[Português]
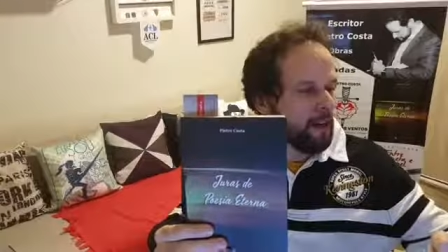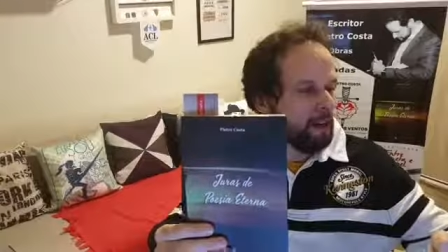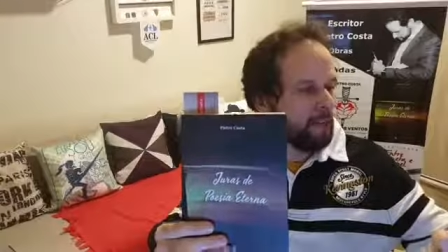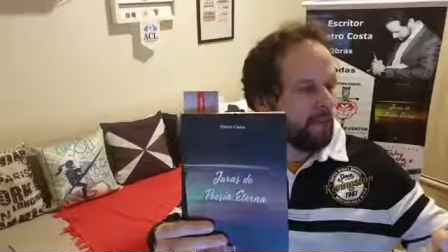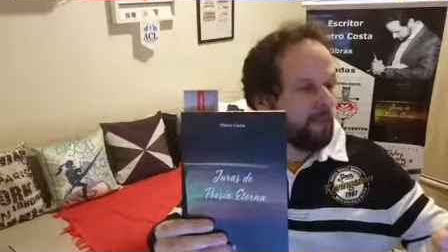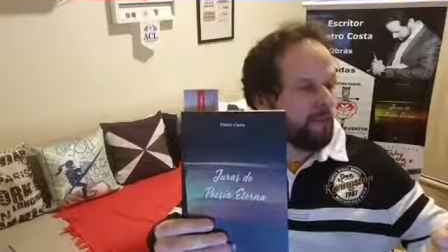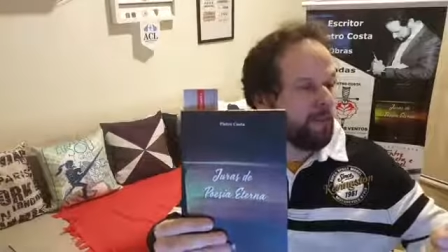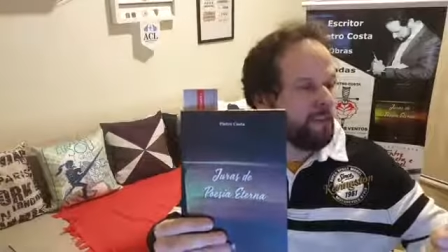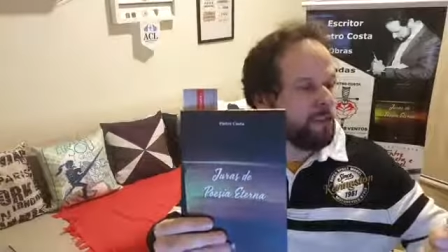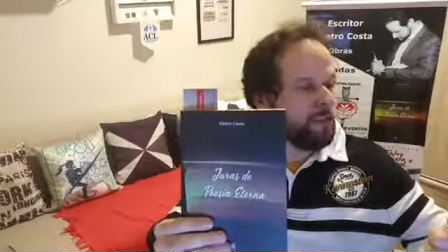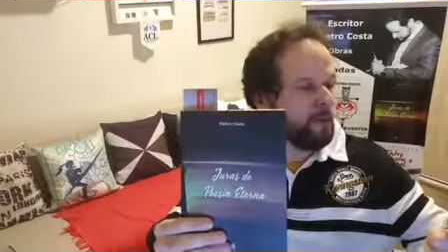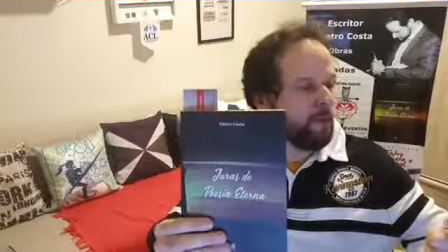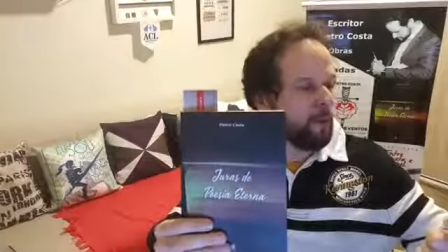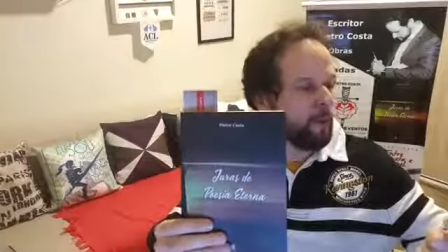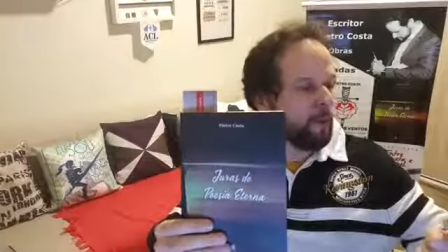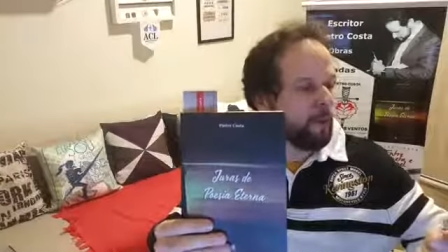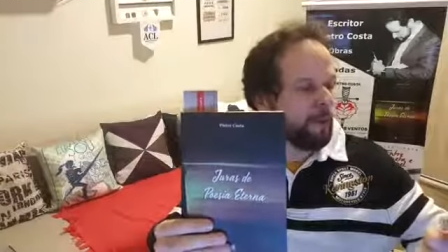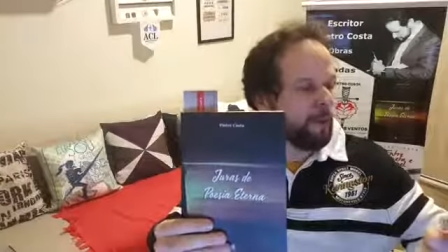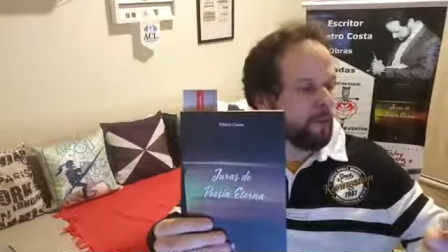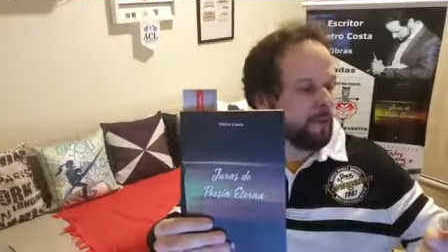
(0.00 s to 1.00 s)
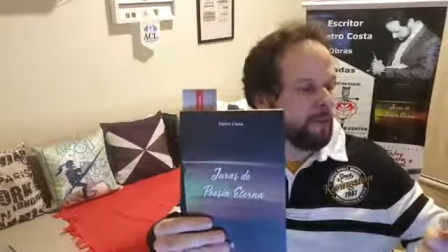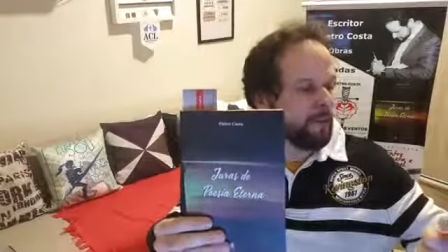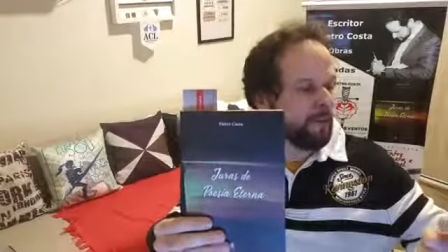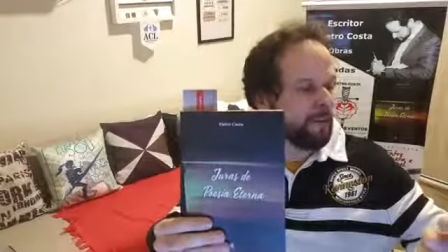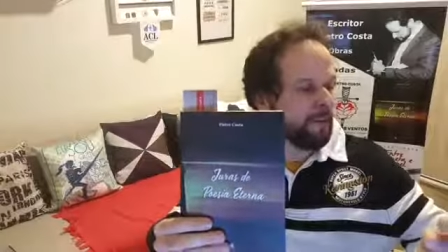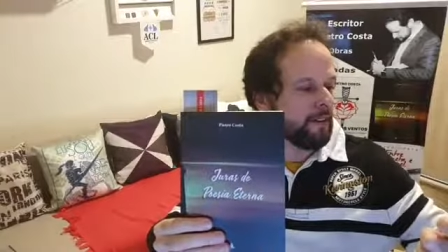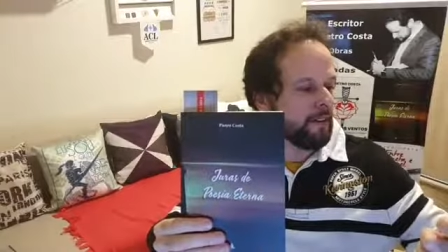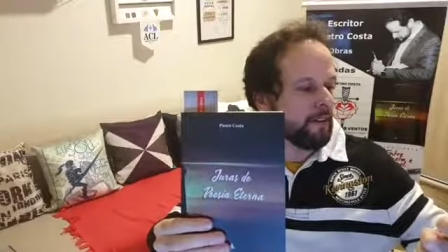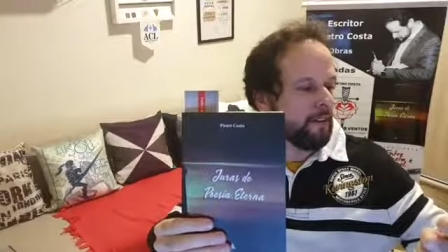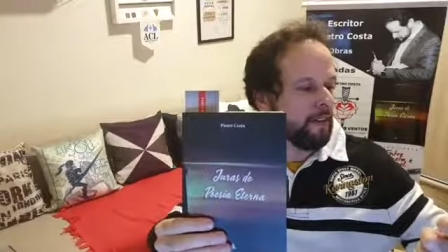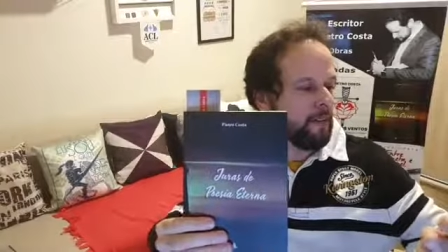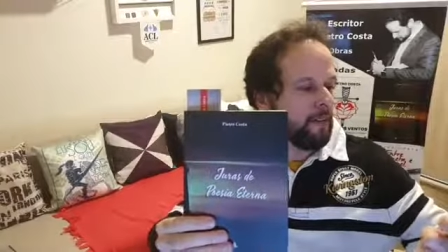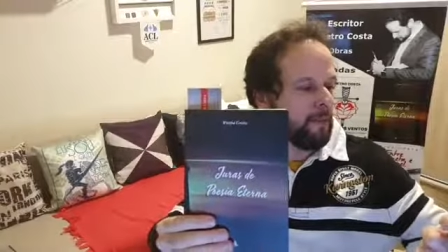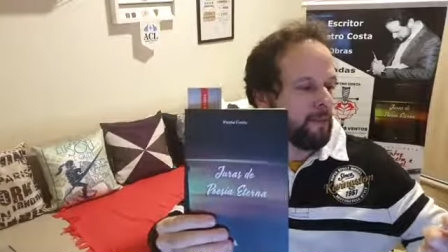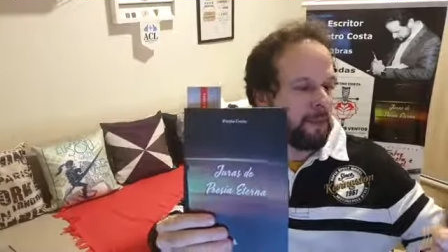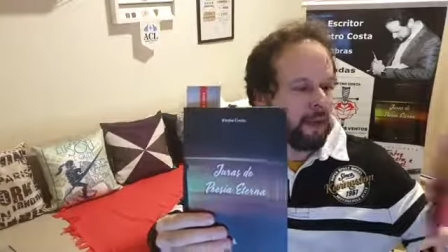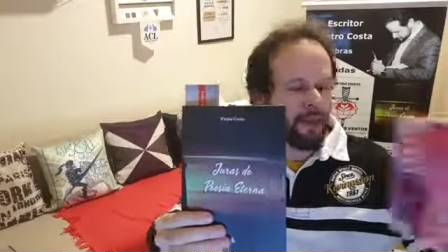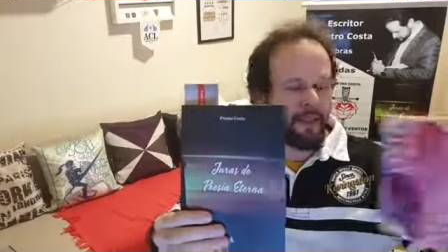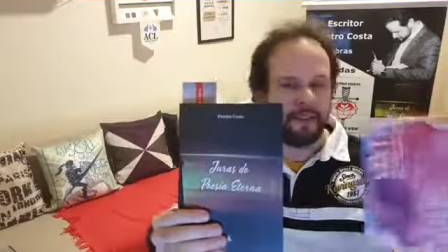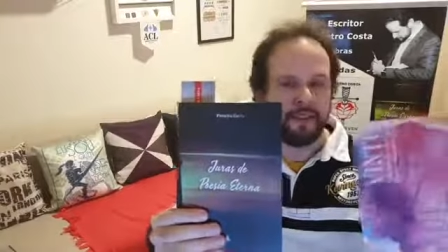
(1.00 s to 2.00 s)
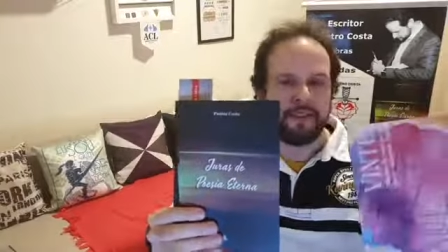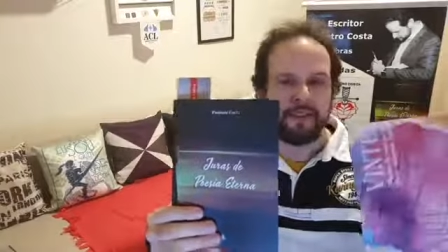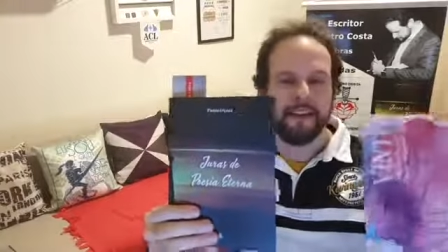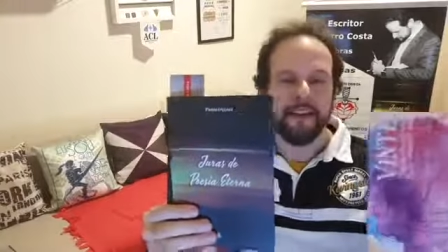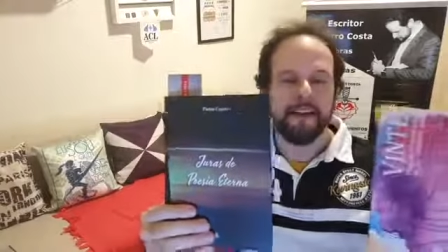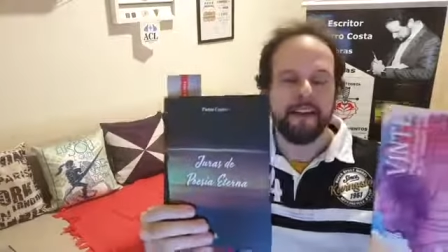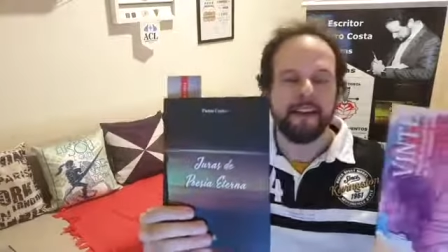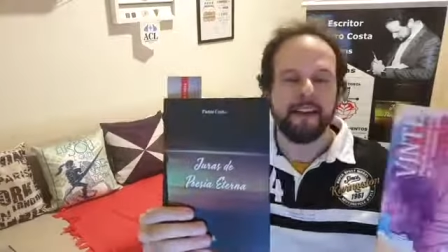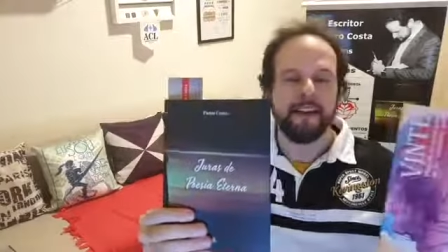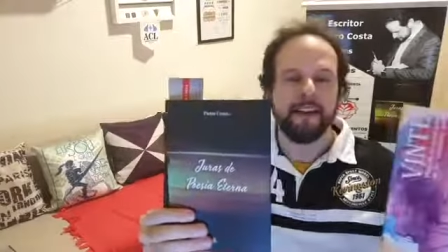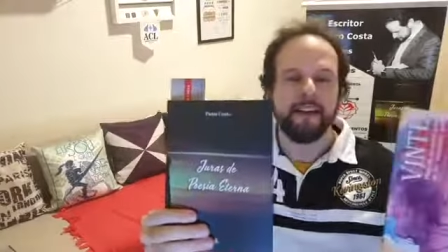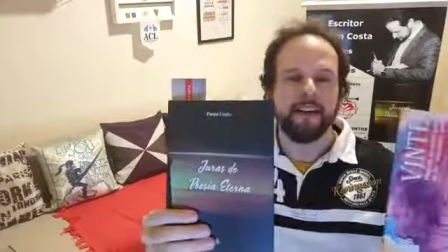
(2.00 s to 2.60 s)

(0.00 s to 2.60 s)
20 poemas para se ler